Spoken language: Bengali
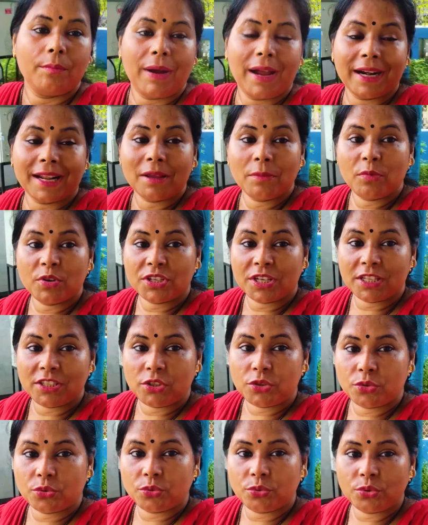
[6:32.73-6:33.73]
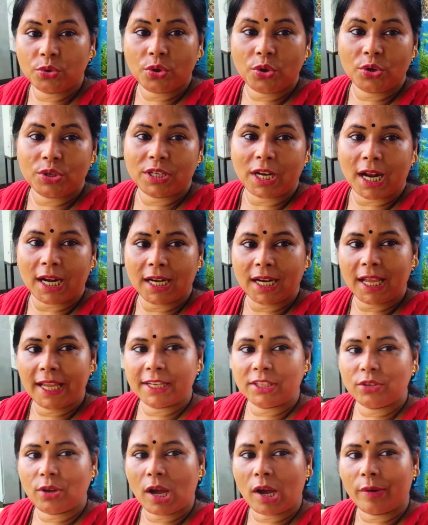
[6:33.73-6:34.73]
পার্কে বসে আছি সুন্দর ঠান্ডা
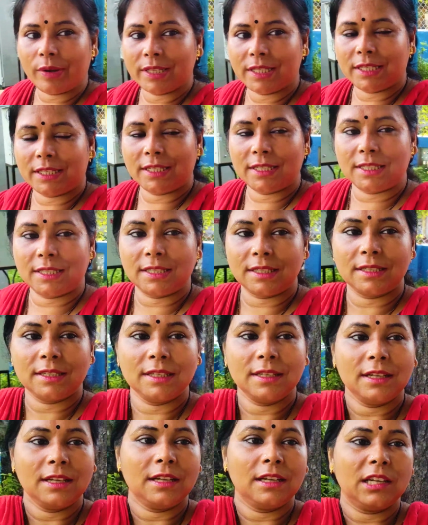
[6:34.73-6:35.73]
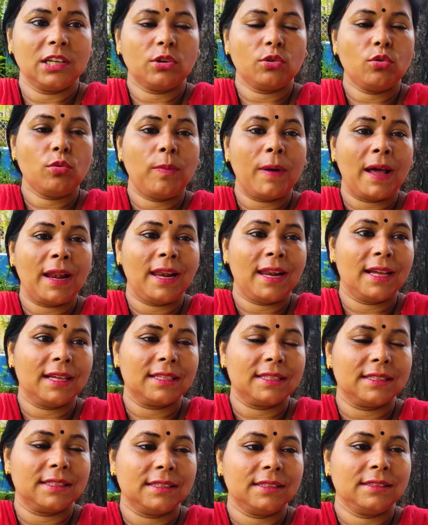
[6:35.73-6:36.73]
একটু হাওয়া ছেড়েছে মানে খুব ভাল
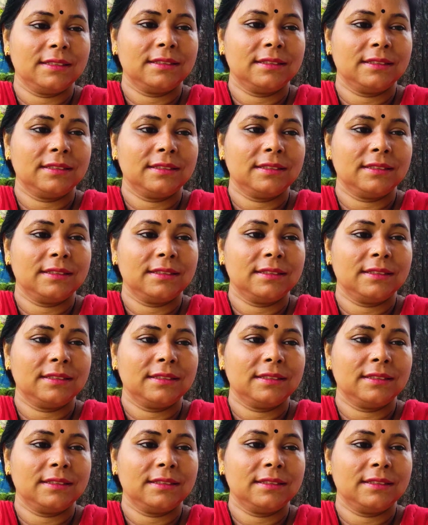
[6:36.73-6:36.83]
লাগছে